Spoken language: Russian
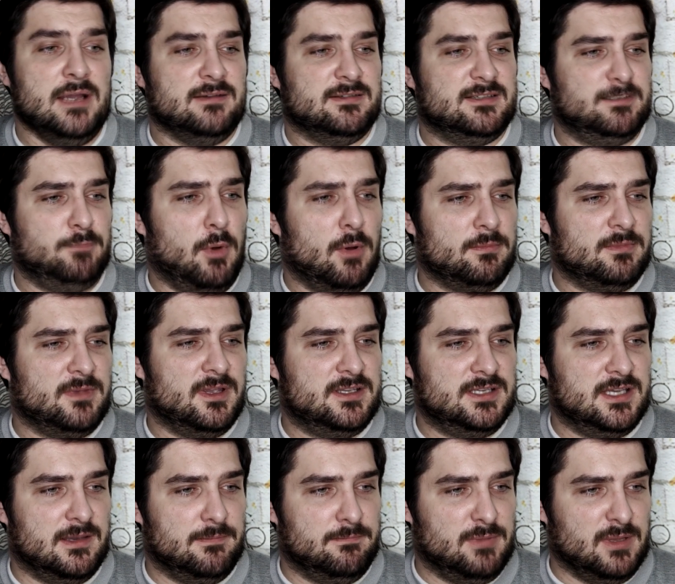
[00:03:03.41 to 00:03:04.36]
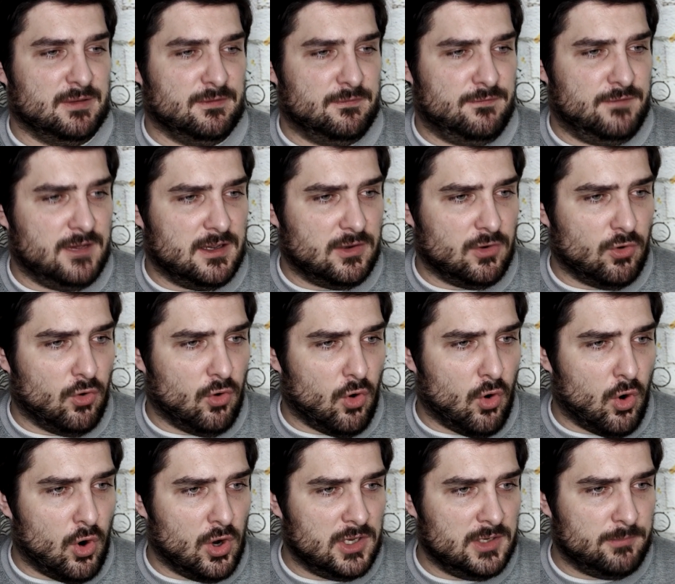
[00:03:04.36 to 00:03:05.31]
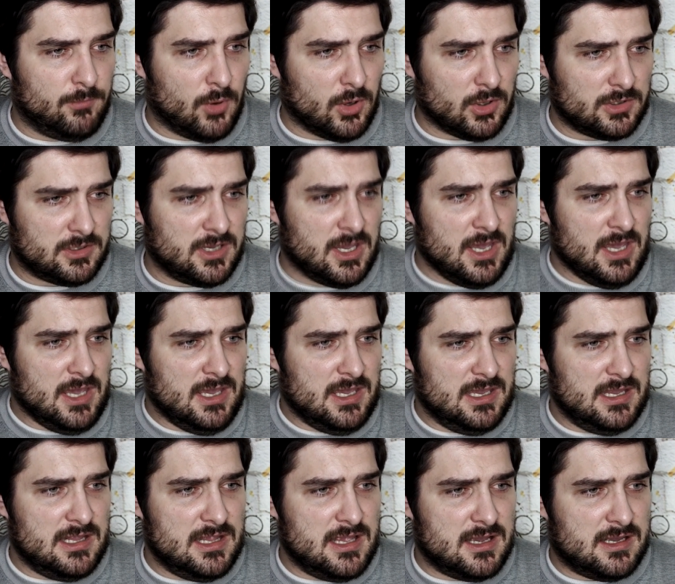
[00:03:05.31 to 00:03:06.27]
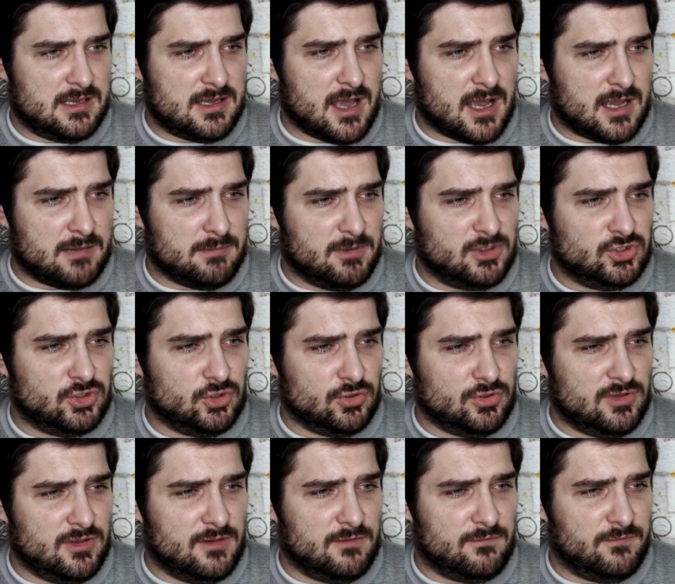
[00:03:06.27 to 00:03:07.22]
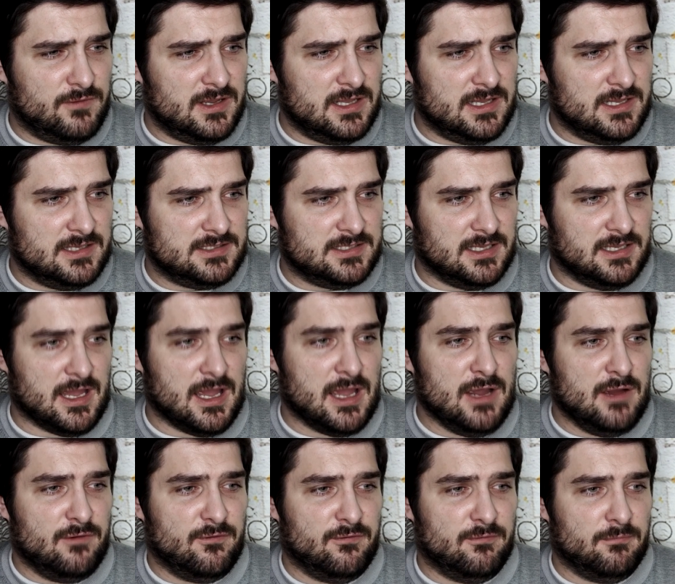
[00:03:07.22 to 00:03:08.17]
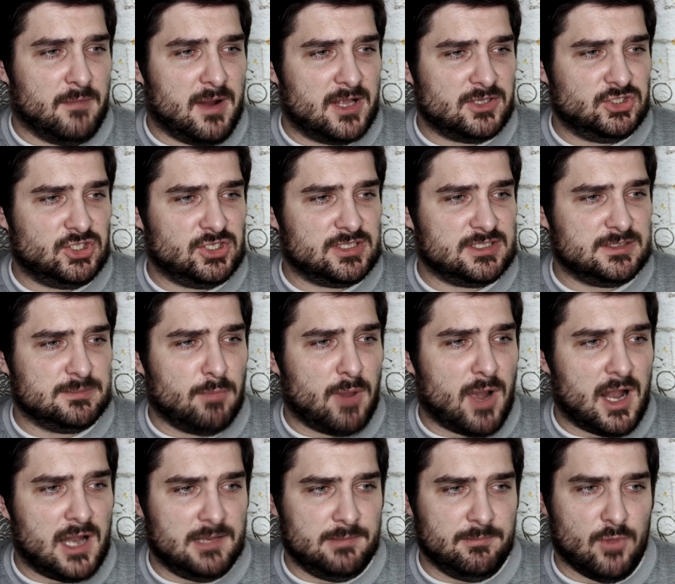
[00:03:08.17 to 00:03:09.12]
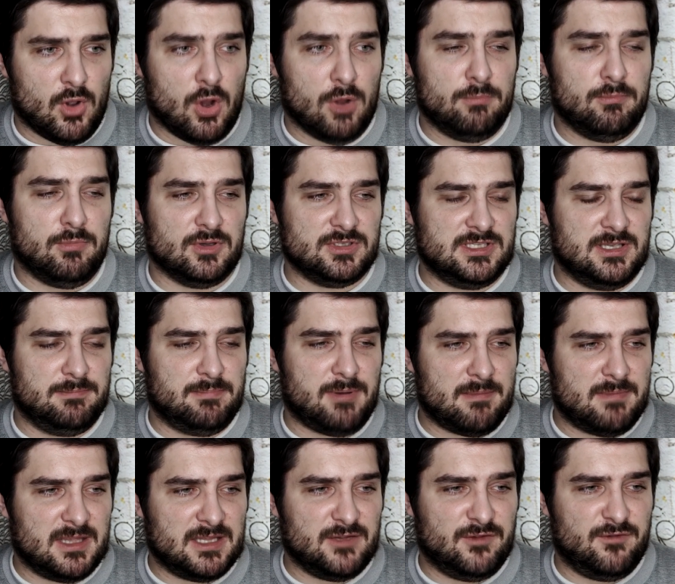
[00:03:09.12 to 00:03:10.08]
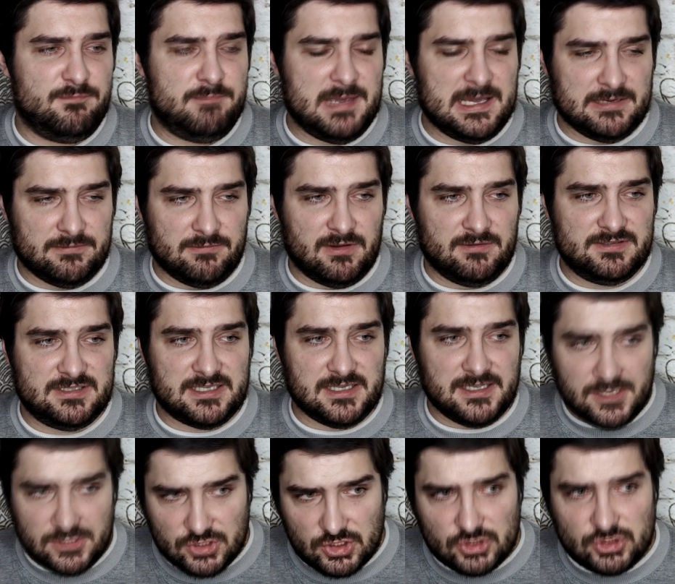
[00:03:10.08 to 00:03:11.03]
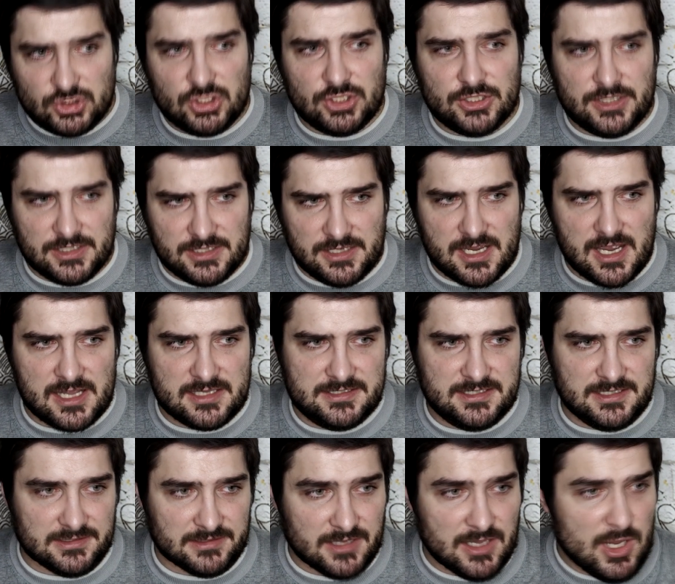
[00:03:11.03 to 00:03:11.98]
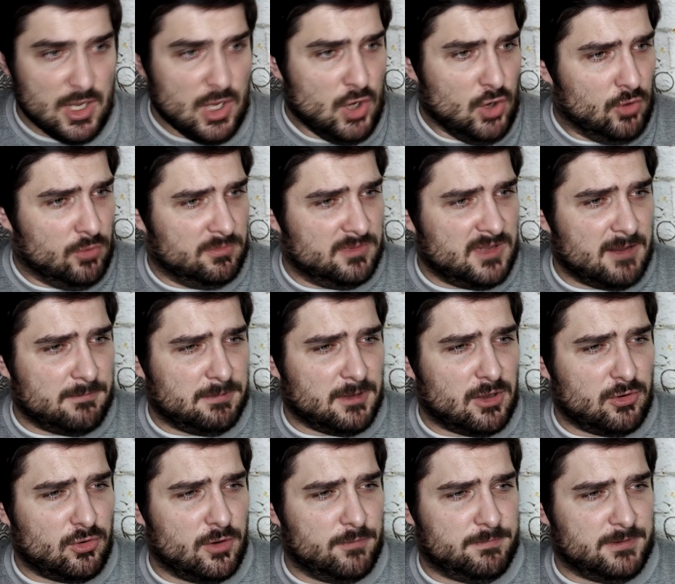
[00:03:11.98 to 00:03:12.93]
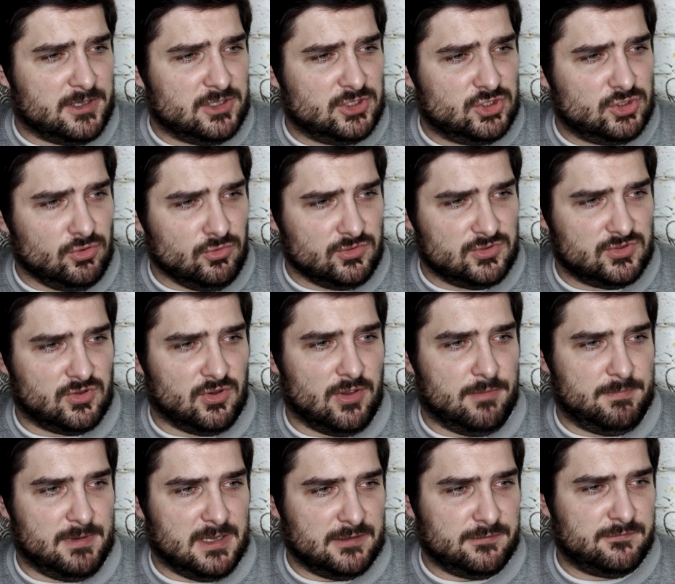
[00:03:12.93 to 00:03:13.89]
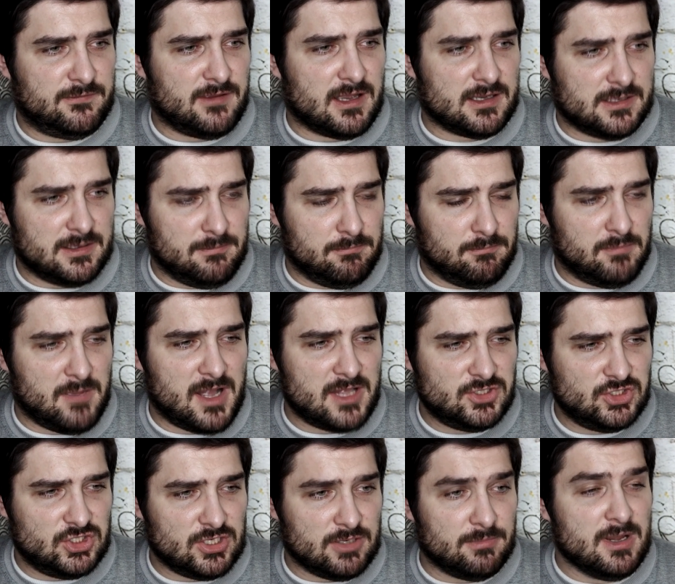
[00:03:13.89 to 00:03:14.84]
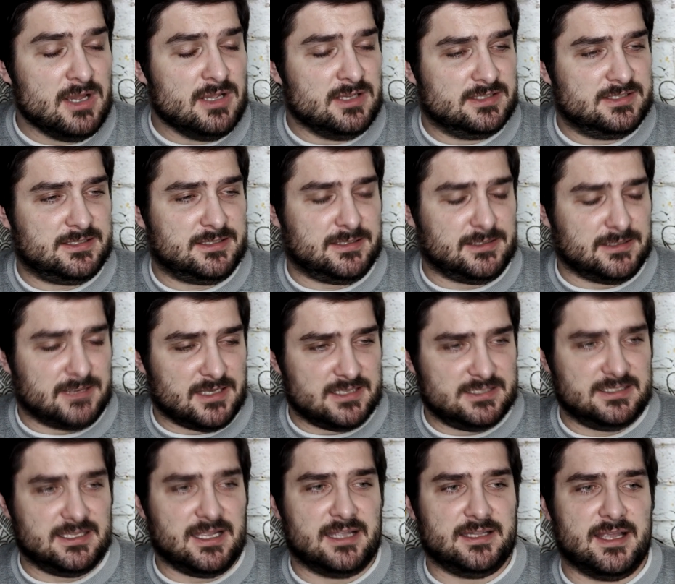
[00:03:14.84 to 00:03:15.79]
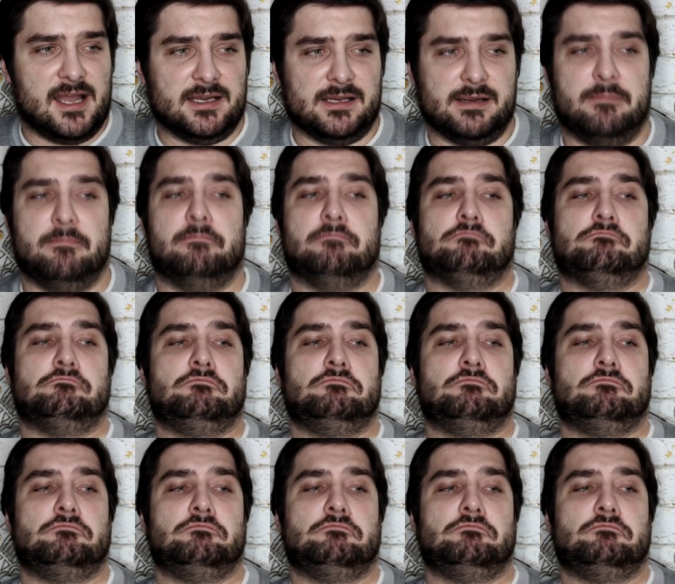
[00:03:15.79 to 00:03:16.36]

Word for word: Вспомните Бенфику, Ольборг или как мы чуть не вылетели в матче с Мальмё после победы в первой встрече 4-1. У меня плохое предчувствие перед вторым матчем с Краснодаром.